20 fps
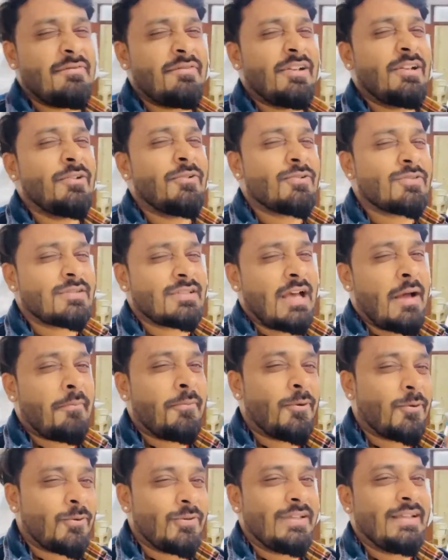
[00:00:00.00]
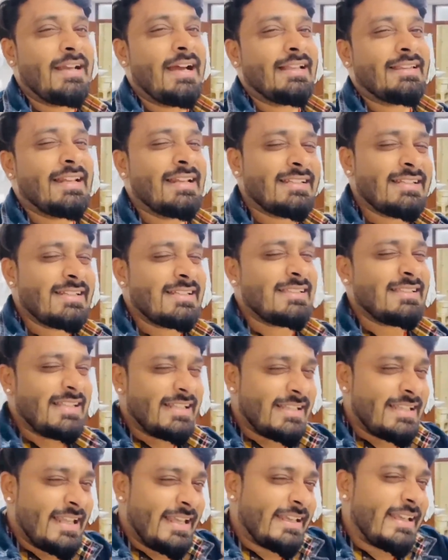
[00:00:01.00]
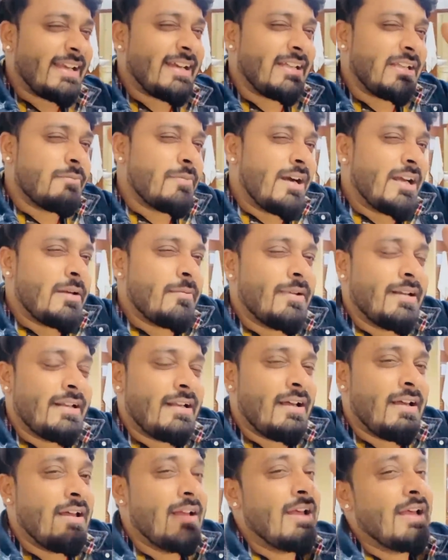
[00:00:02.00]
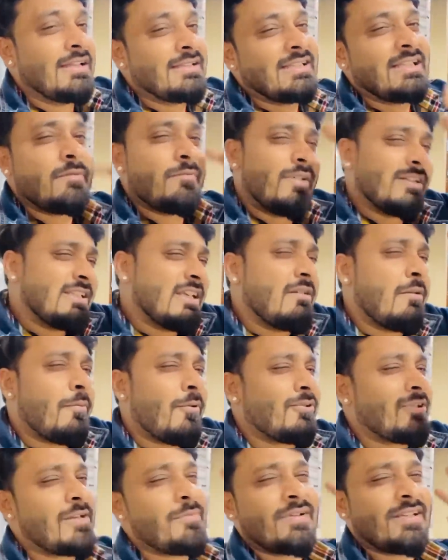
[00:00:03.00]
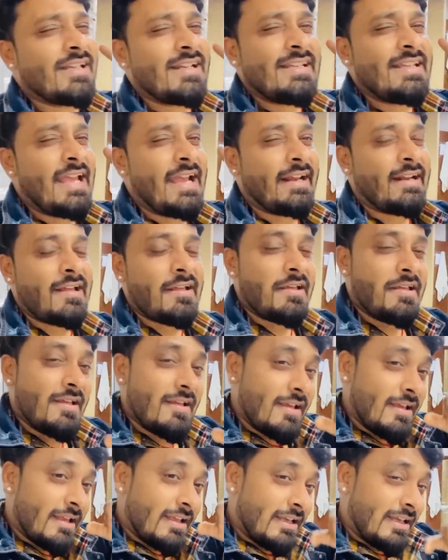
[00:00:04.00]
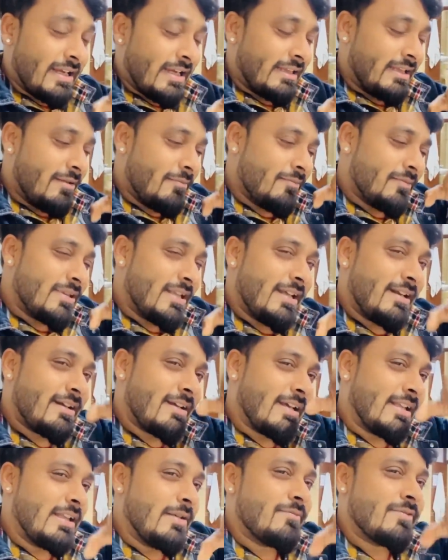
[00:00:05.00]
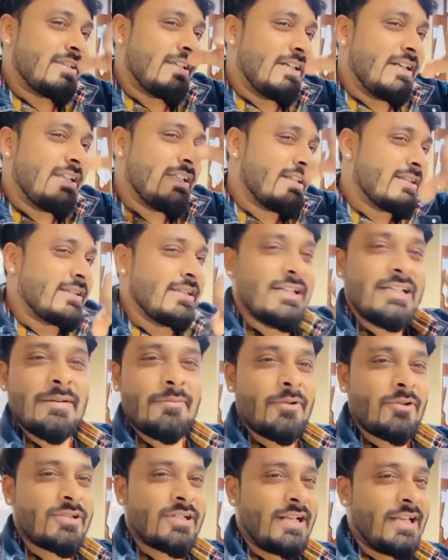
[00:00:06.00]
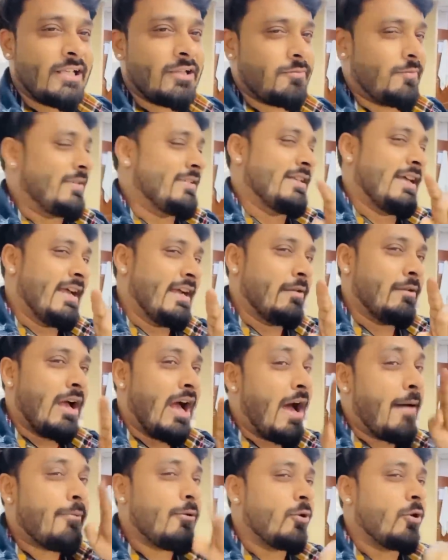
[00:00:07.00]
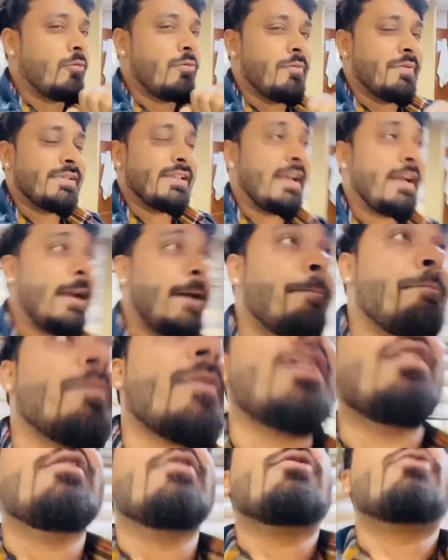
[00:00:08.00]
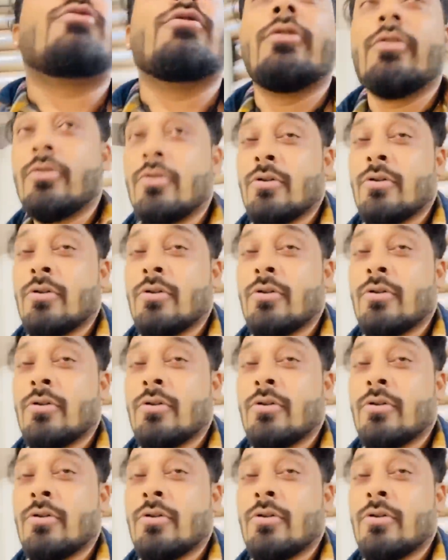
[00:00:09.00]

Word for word: वीडियोस आप लोग को दिखाते रहिए धीरे धीरे एक एक कदम आगे बढ़े ना सीधे मंजिल पर पहुंचने मज़ा नहीं आएगा ना कदम दर कदम सीढ़ी दर सीढ़ी हम लोग चढ़ेंगे तो मज़ा आएगा आप लोग को भी मज़ा आएगा तो